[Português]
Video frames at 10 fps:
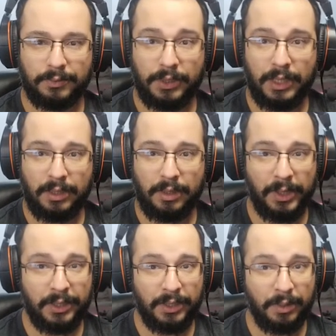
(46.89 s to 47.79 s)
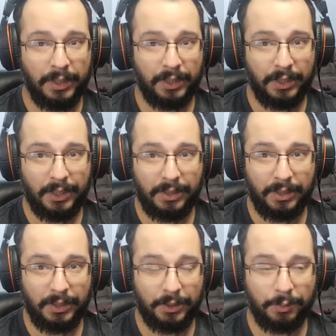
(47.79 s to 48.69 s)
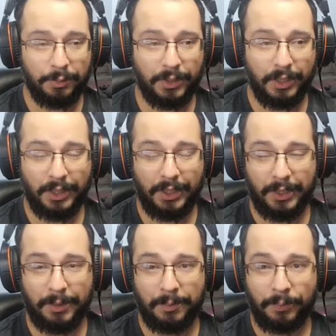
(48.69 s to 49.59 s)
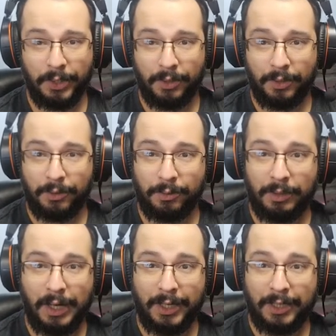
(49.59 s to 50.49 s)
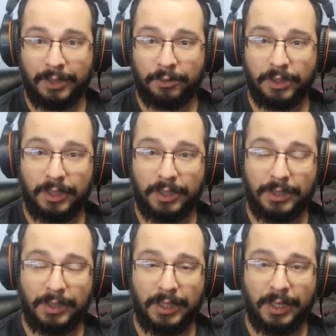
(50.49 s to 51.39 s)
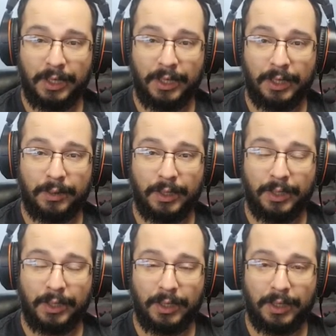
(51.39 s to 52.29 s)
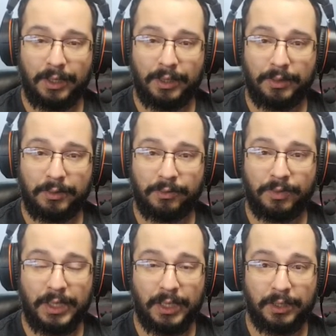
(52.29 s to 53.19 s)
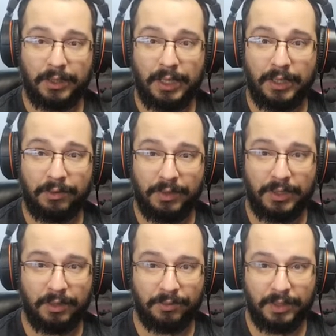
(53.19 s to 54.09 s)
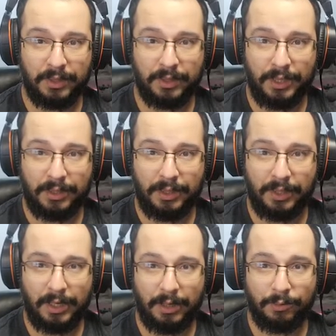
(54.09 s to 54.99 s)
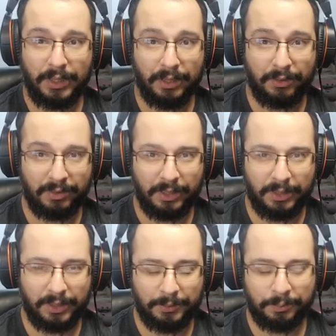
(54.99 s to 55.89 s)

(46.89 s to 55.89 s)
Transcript: E essa partida é bem interessante porque o Darga ele utiliza a variante da defesa francesa, que é o Inaver, né?